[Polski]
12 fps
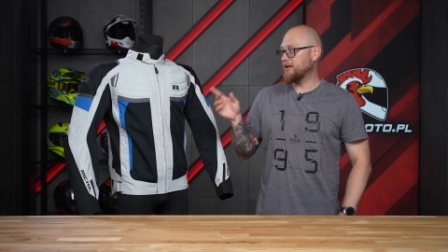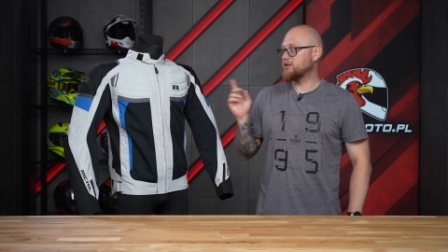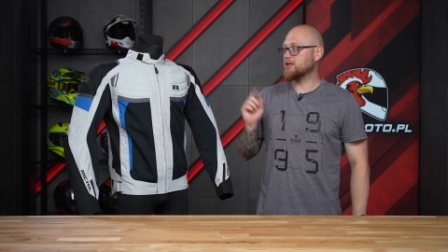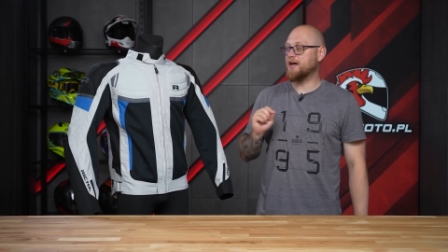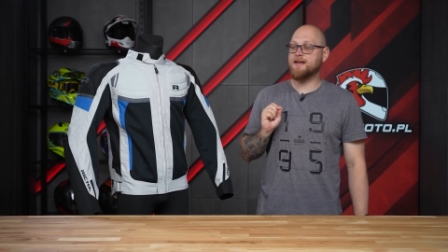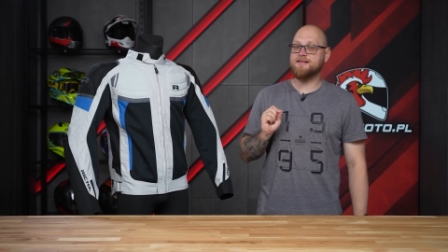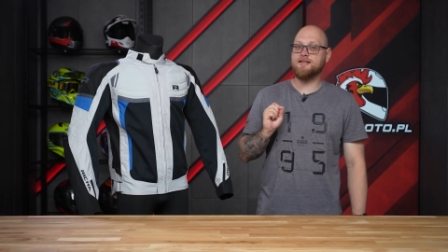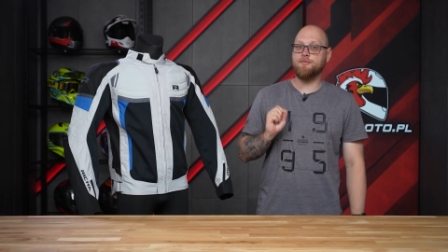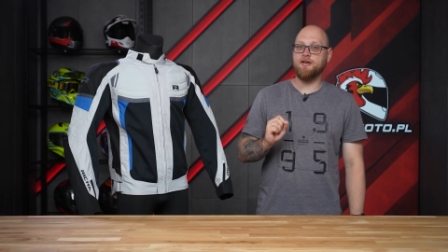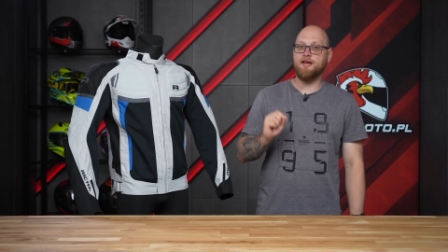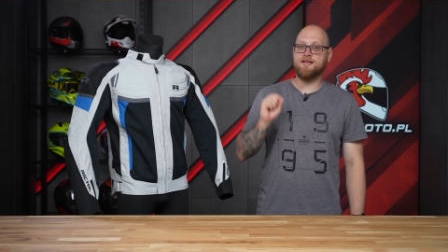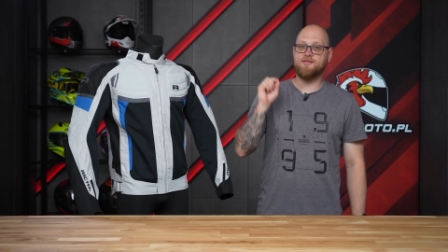Risha
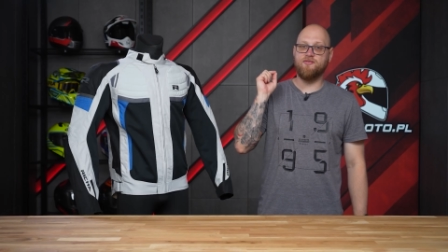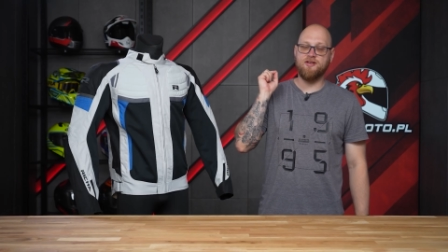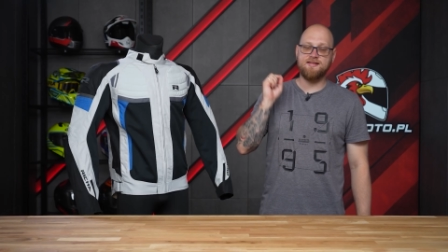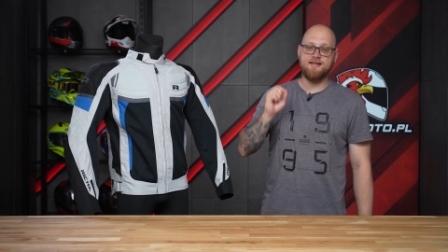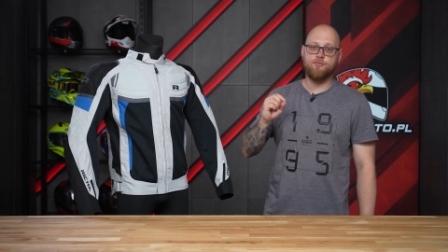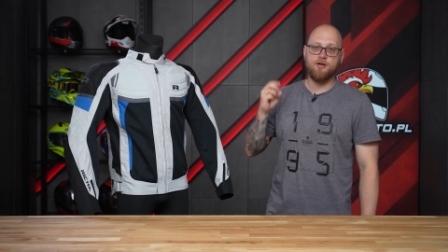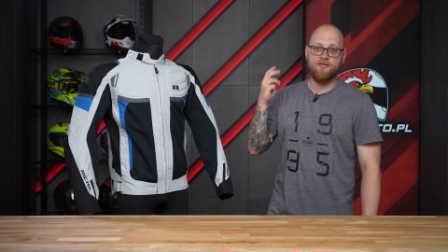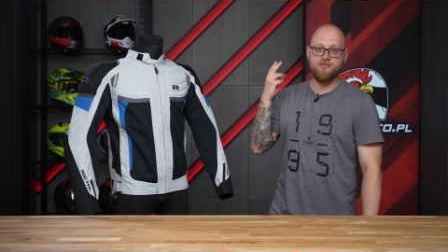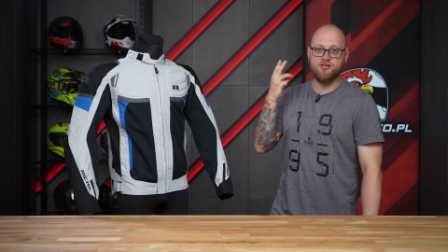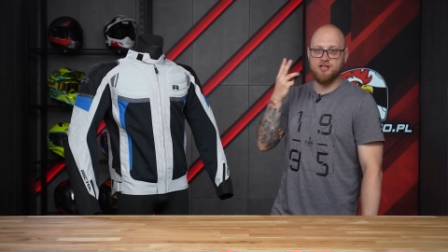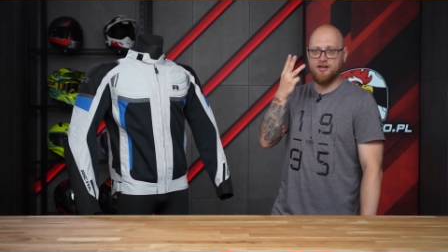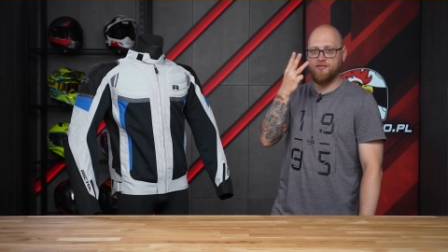Airstream X występuje
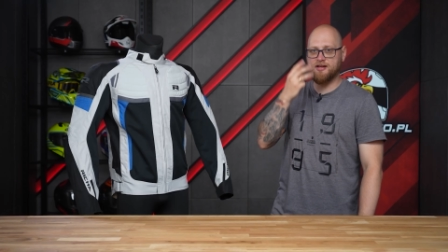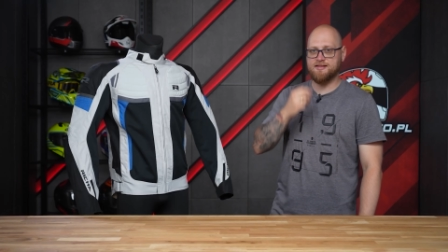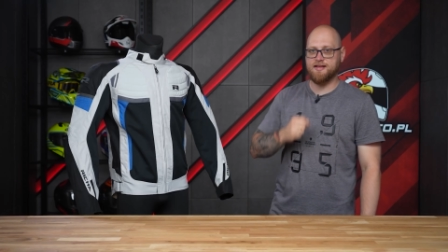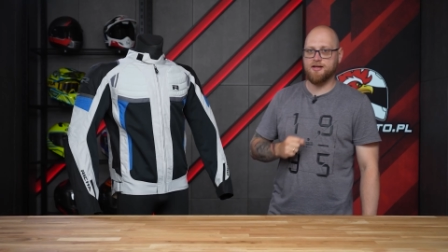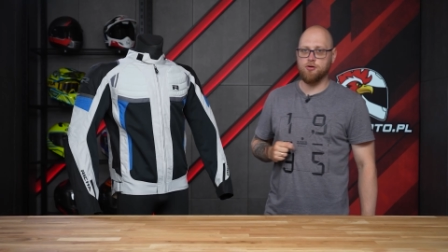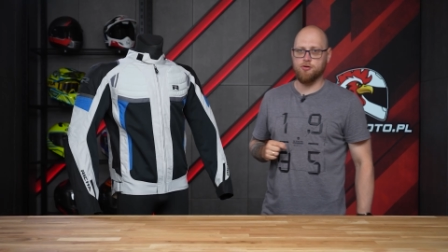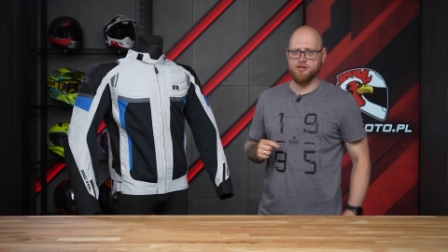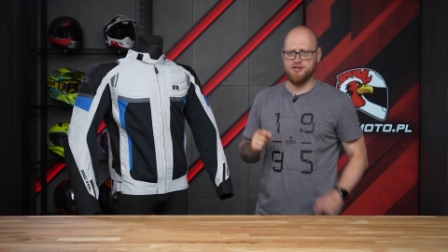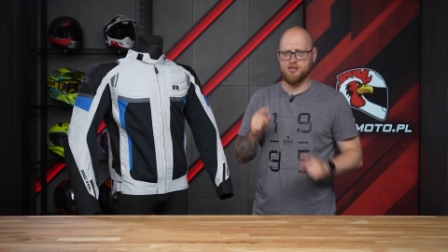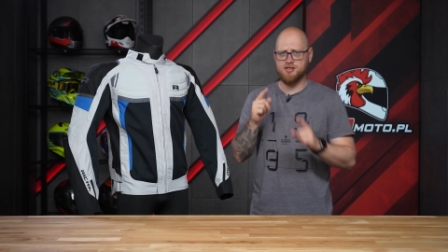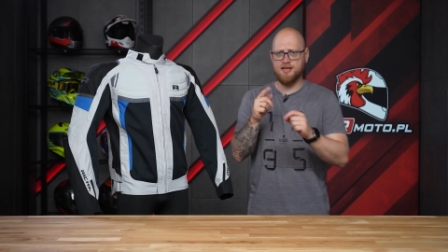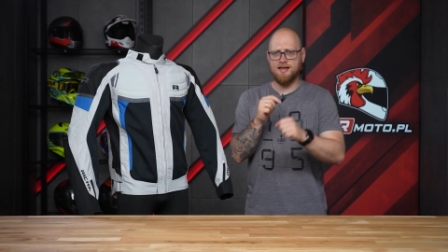w trzech wersjach
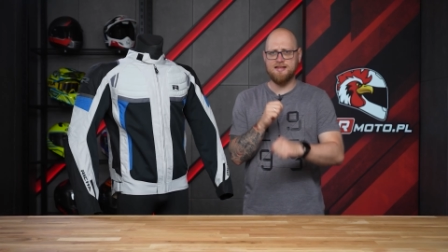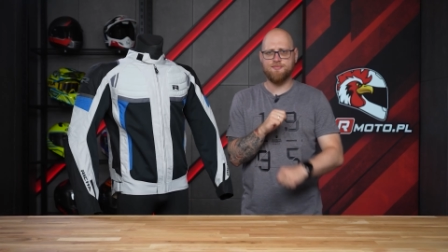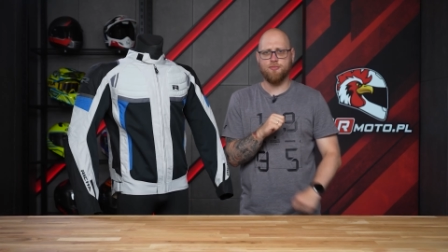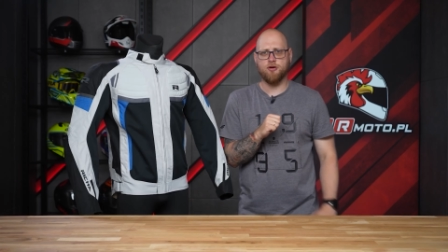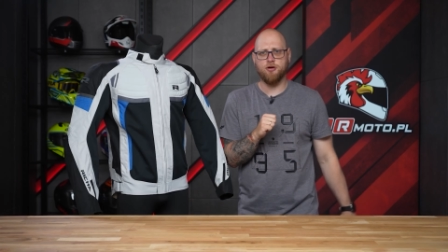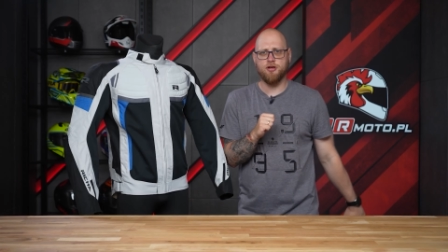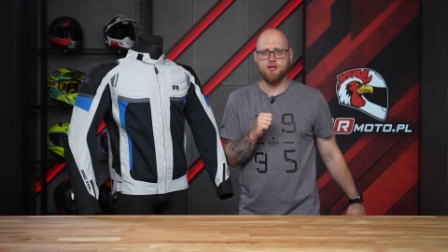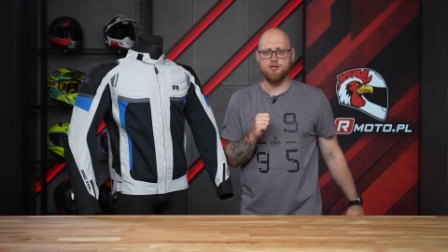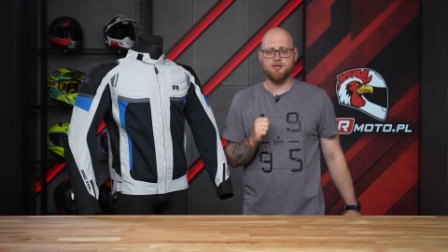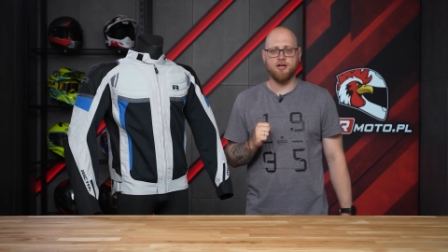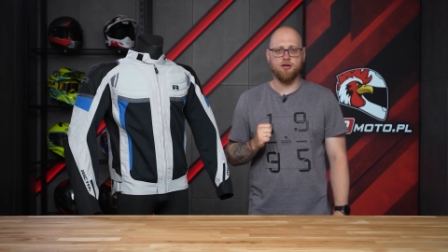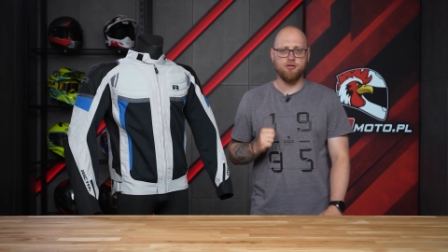kolorystycznych, ale spokojnie
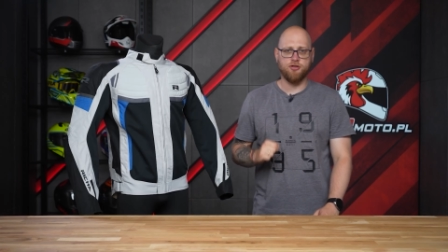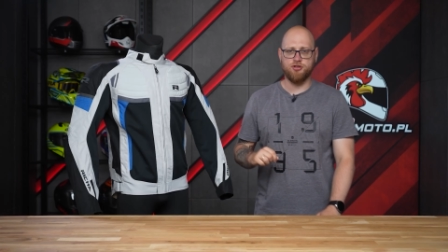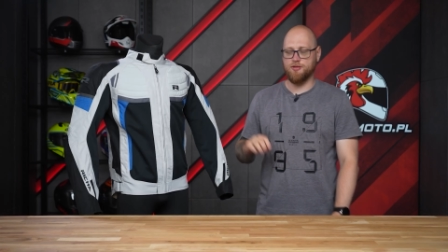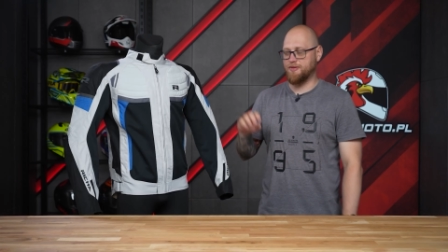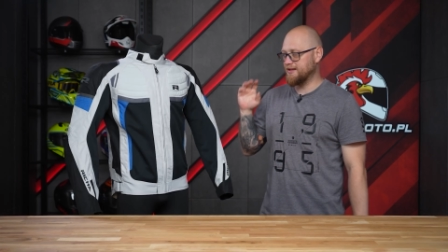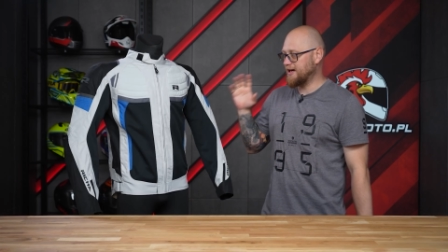do tego dojdziemy.